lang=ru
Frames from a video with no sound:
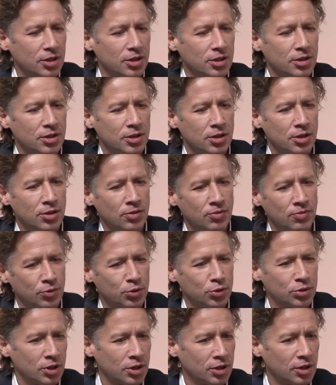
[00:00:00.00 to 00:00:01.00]
и
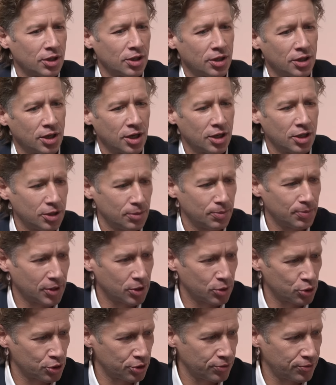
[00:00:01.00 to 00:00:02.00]
вот она играет, и,
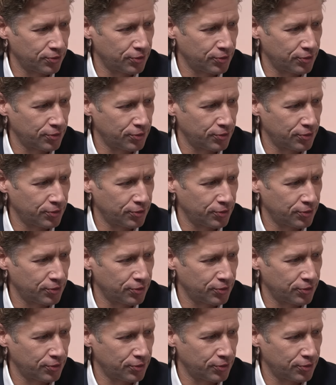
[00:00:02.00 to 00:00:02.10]
похоже,